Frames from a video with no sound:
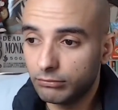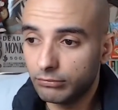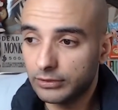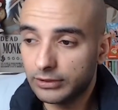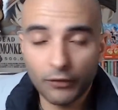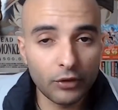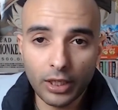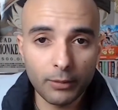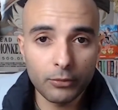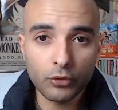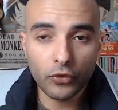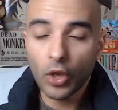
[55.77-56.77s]
ça veut dire la même
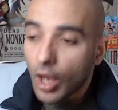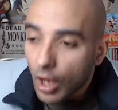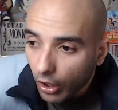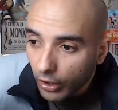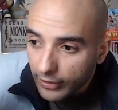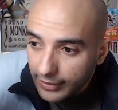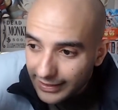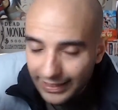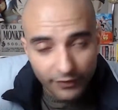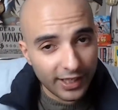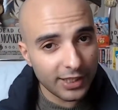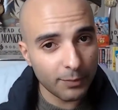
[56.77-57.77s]
chose, euh, ce qui va
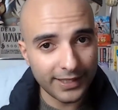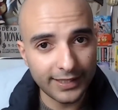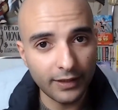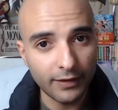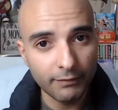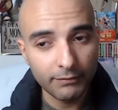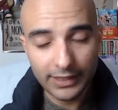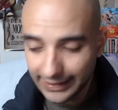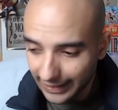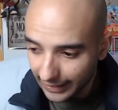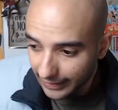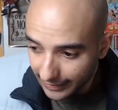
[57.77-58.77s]
se passer,
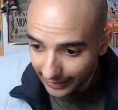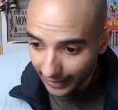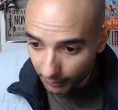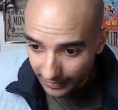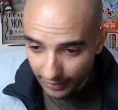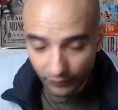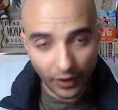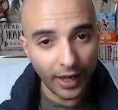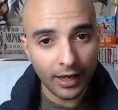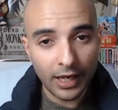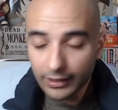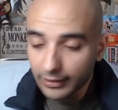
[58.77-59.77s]
c'est insane, mais c'est vrai,
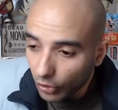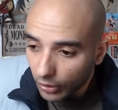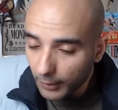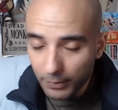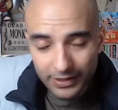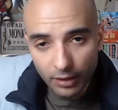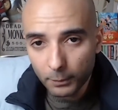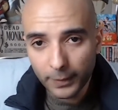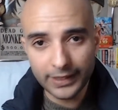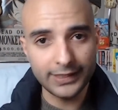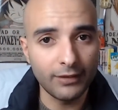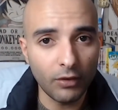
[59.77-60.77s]
dans l'épisode
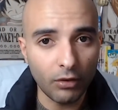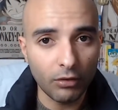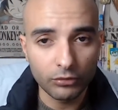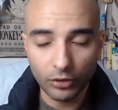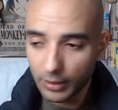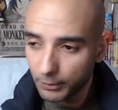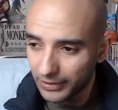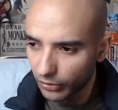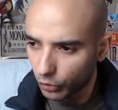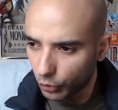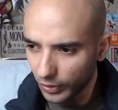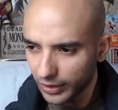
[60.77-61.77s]
précédent, dans l'épisode
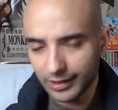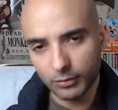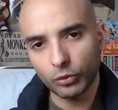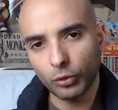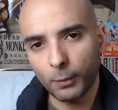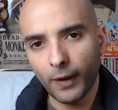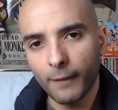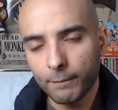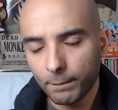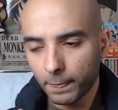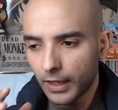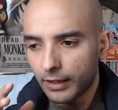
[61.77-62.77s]
8, si je me trompe pas,
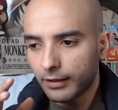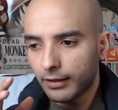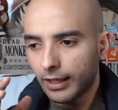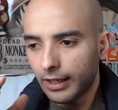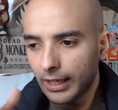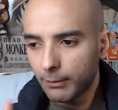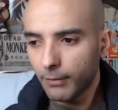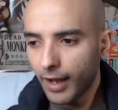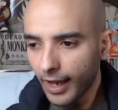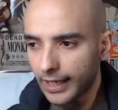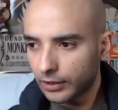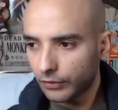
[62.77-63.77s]
Emma, elle se fait